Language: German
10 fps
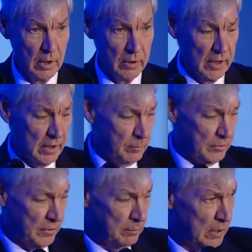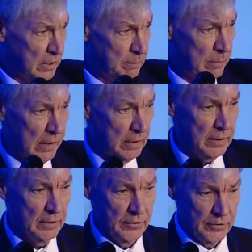Und dann gibt es eine Mittelbank,
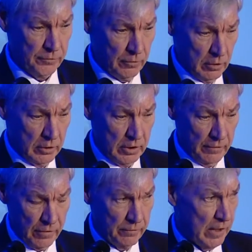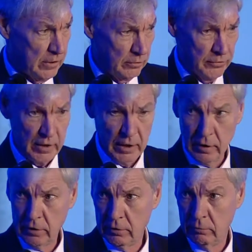da sitzt vorne der
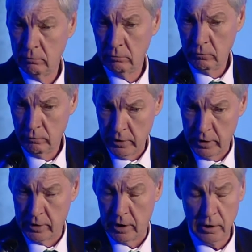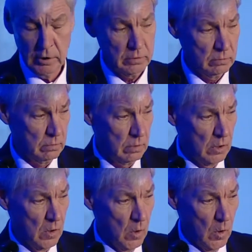Verwaltungsrat, wenn er da ist.
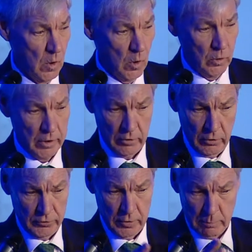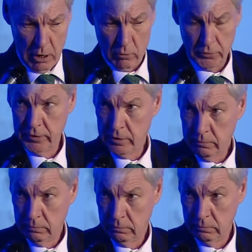Dann ist eine Pause
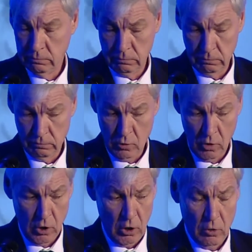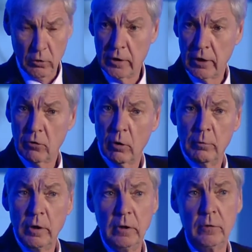und dann kommen
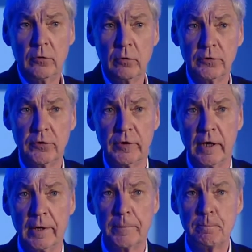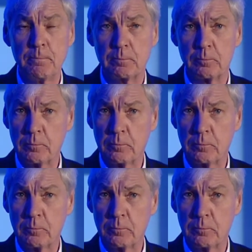hinten sozusagen